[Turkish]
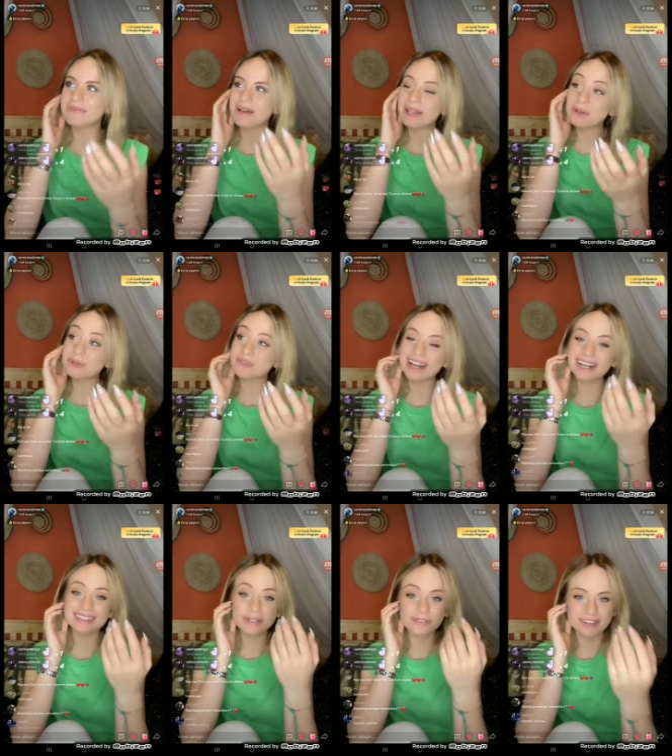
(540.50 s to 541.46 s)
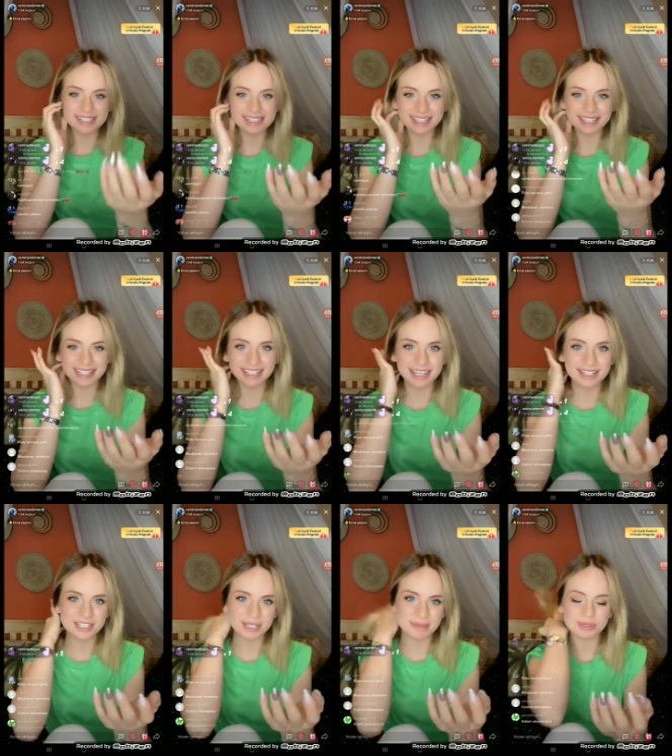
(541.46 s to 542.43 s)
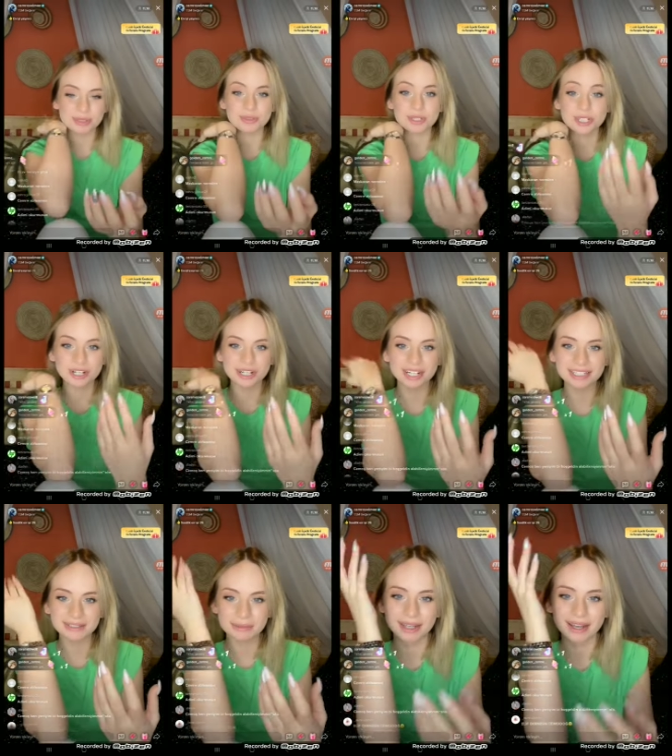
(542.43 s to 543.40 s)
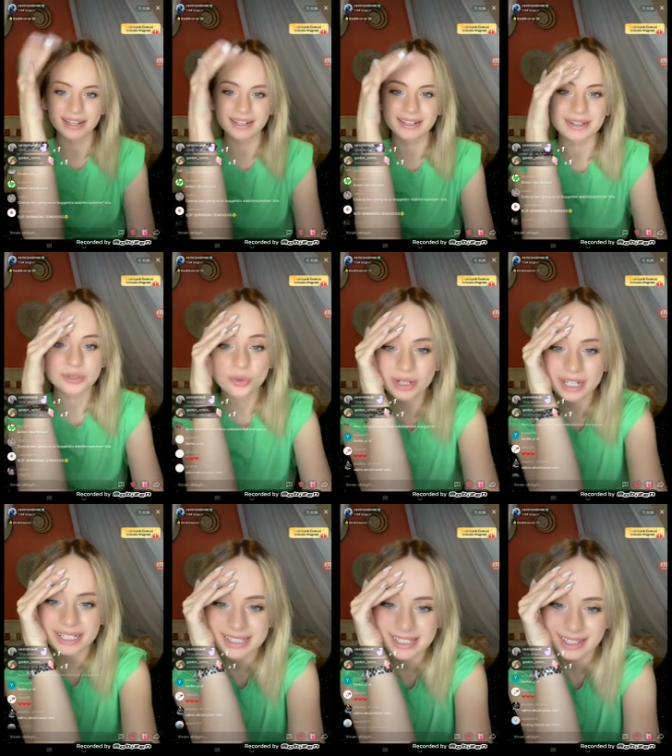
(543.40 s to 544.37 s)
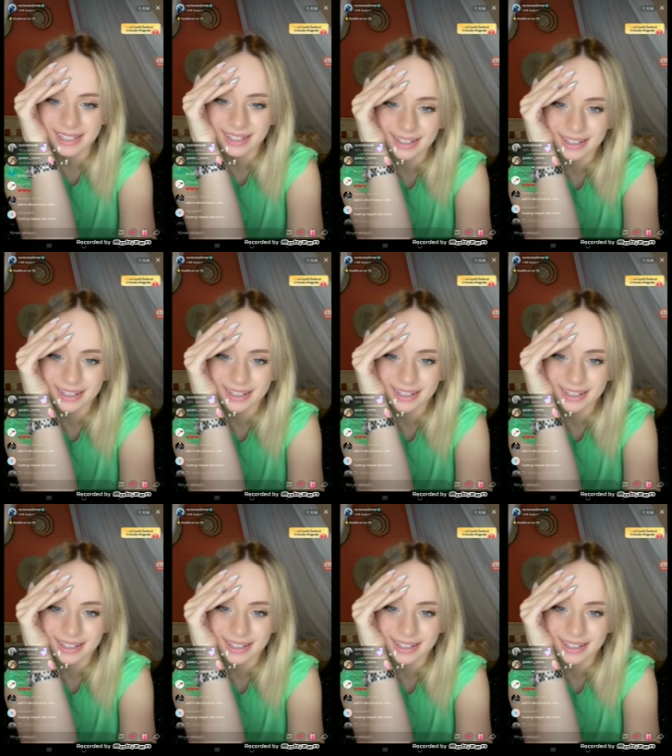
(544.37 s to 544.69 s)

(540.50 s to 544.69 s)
ben onu var ya ta Faslı'dayken çekmiştim. Şaka gibi yani. Çok eski.